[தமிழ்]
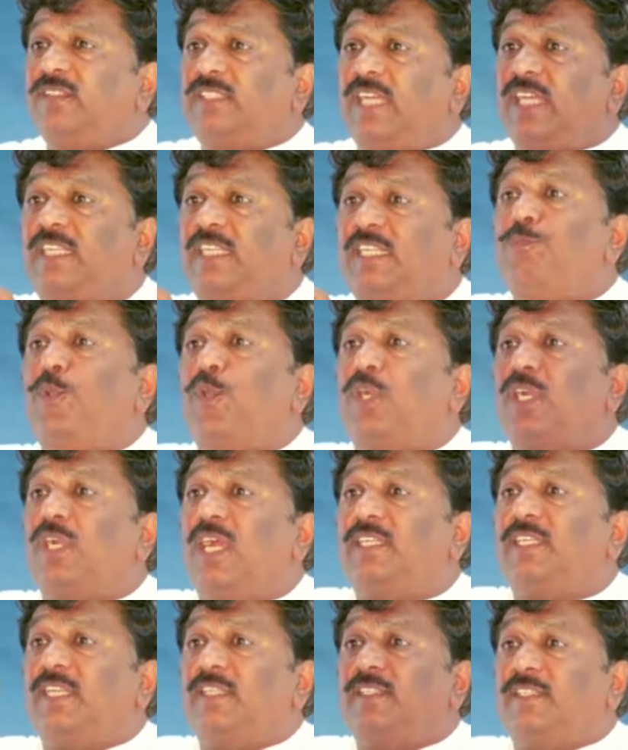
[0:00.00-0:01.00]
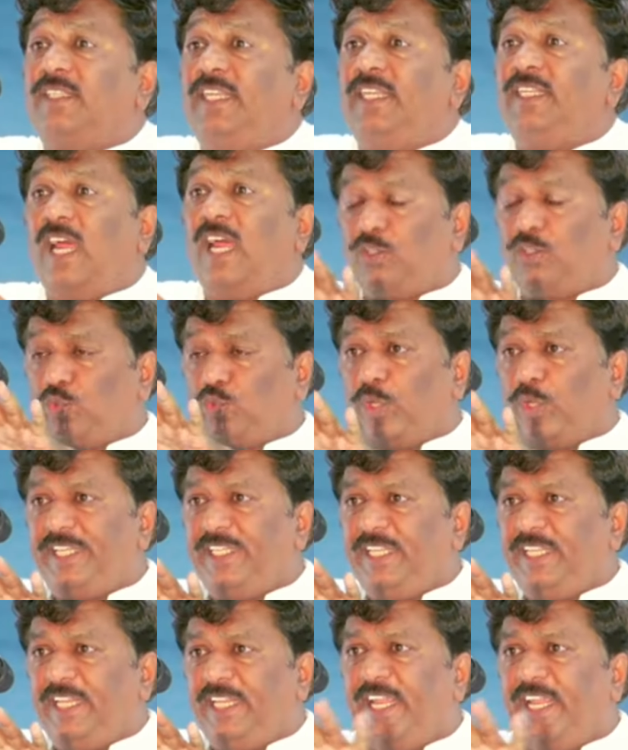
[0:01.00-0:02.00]
சட்ட போராட்டத்தை நான்
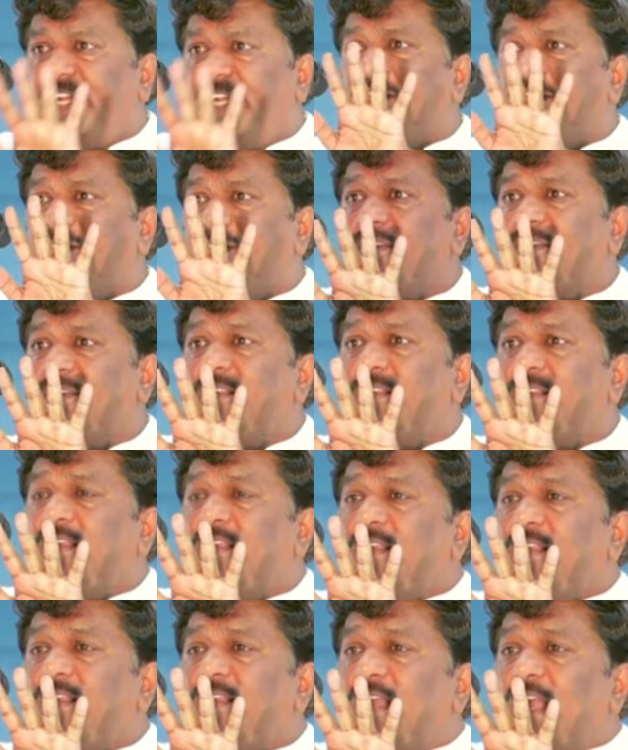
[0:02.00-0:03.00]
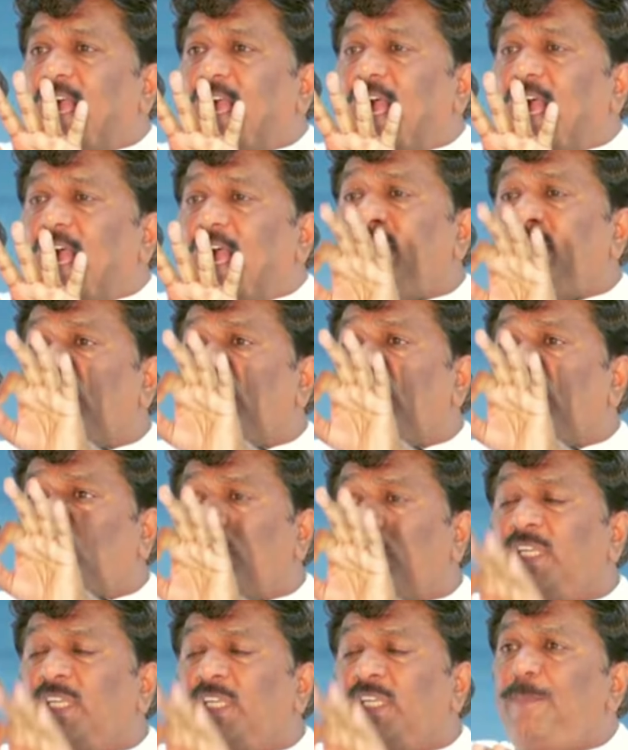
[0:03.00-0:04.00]
தொடங்கினேன் அந்த
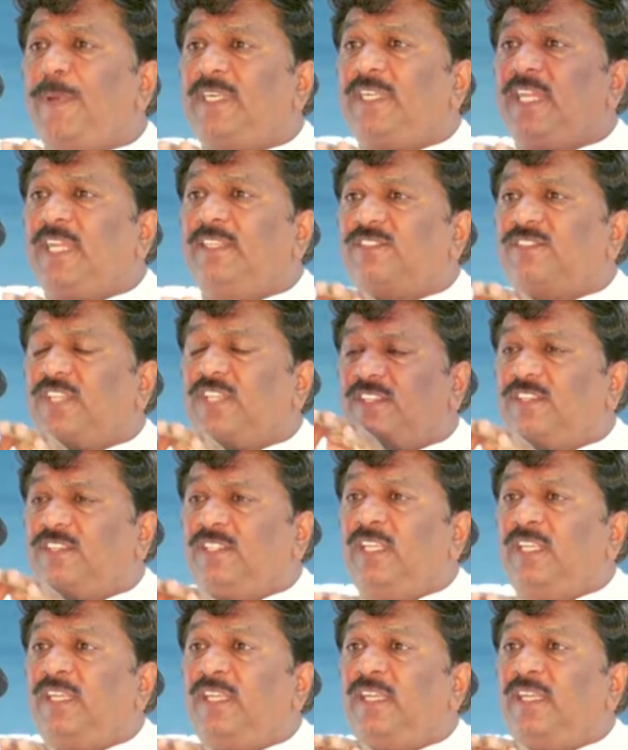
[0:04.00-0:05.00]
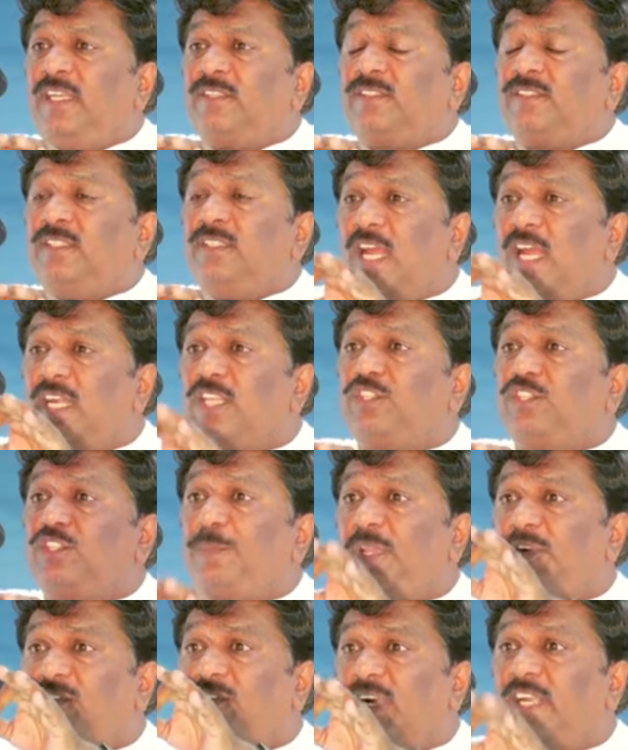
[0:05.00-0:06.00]
தொடங்கப்பட்ட அந்த சத்திய
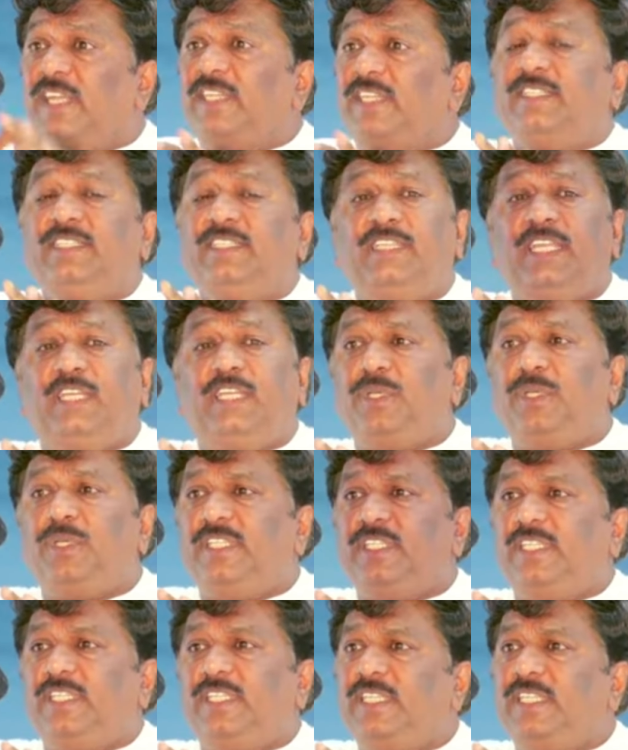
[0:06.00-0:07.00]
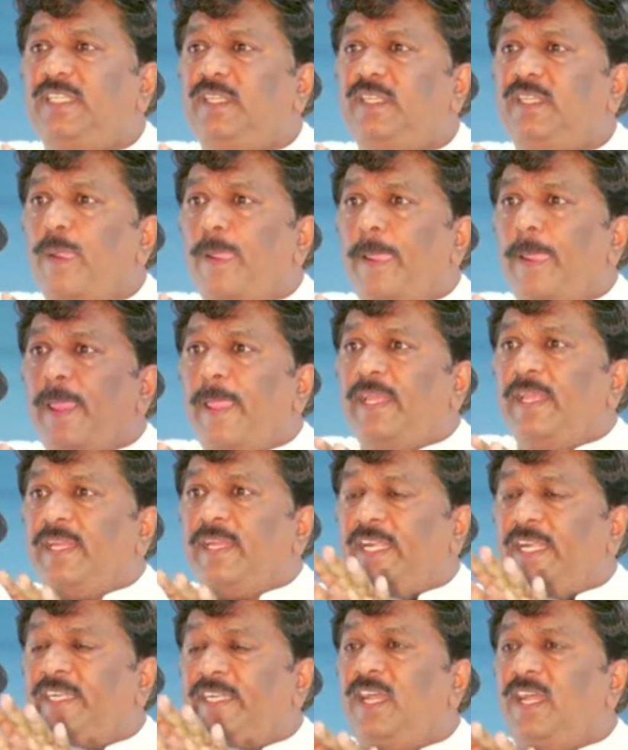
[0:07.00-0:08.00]
ஞானசபை வழக்கு என்பது
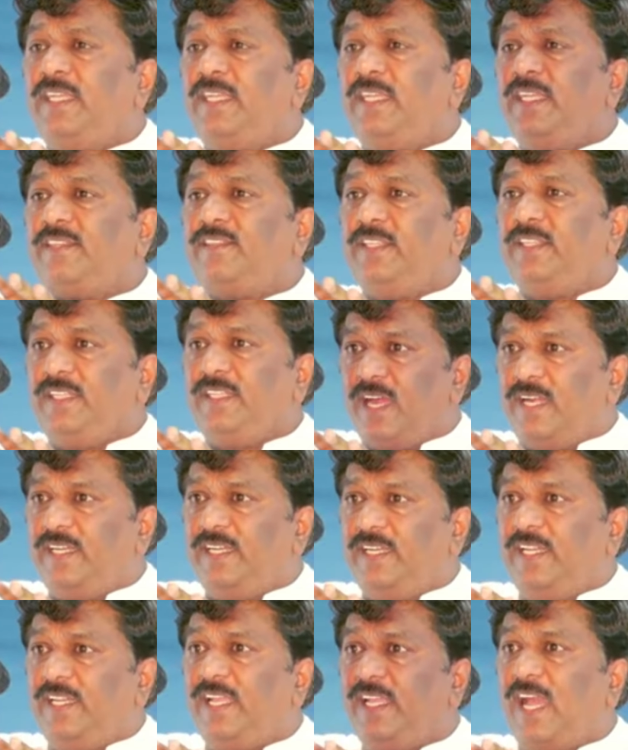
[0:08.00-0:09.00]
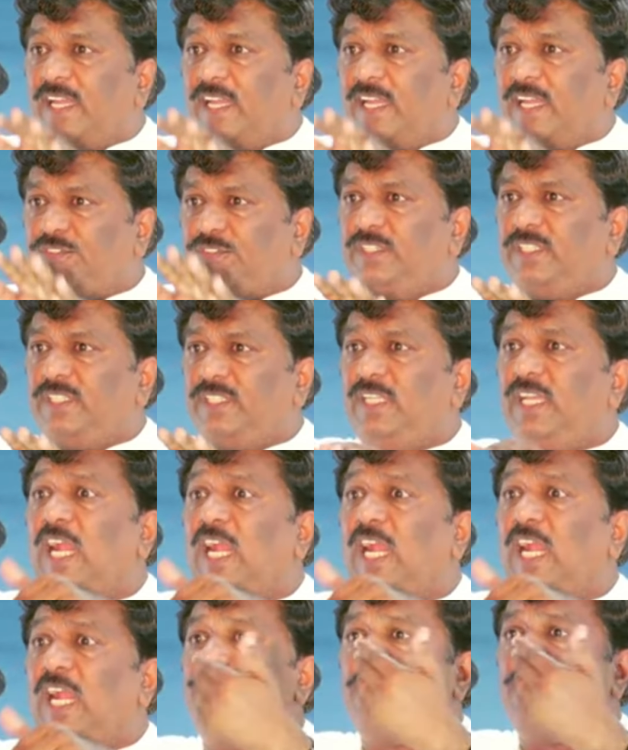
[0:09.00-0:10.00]
ரெண்டாயிரத்தி நாலிலே அரசுக்கு
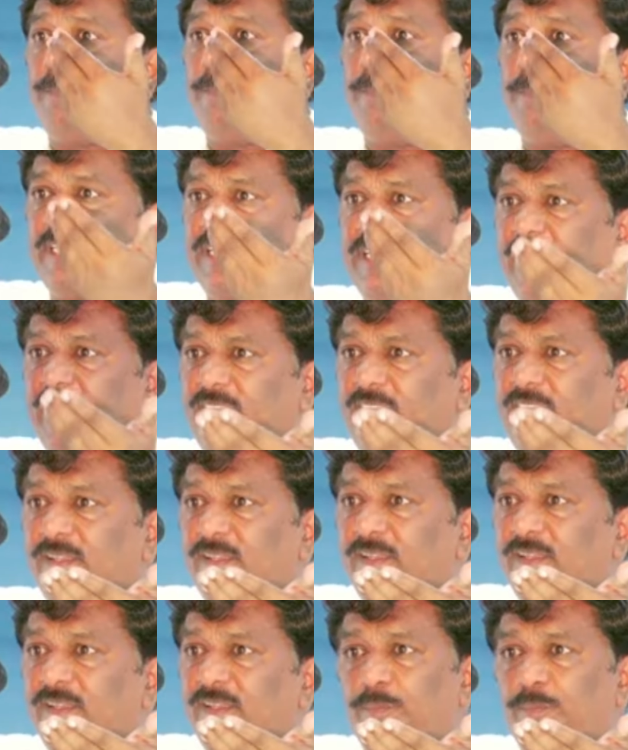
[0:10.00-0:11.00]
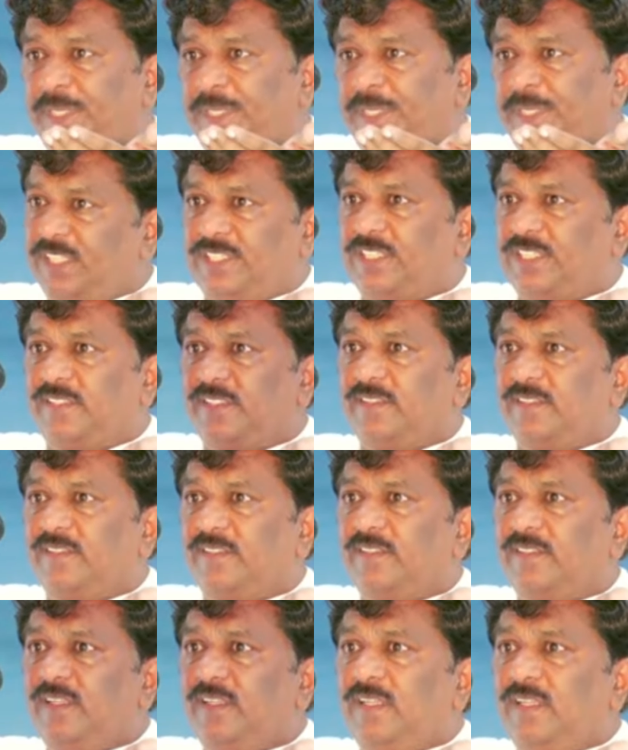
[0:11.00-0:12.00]
அனுப்பப்பட்ட பெட்டிஷன்
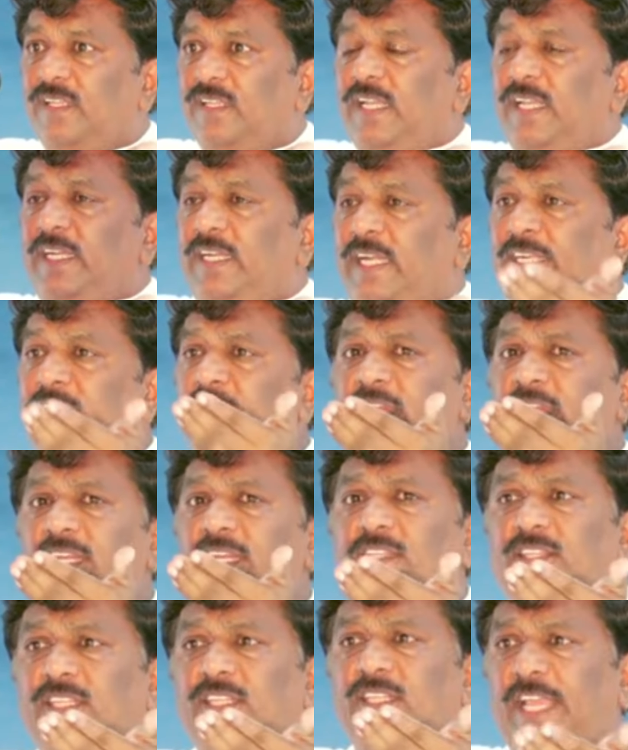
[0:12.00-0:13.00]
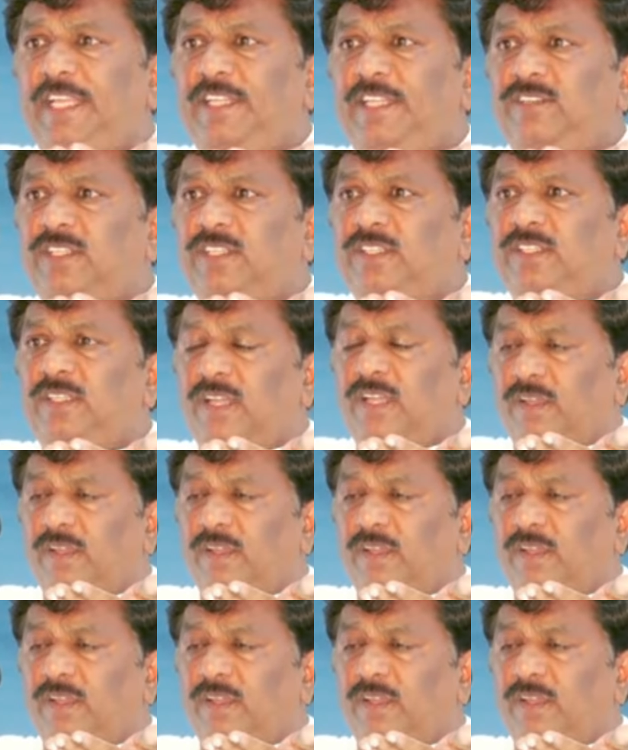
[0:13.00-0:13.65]
ரெண்டாயிரத்தி ஐந்து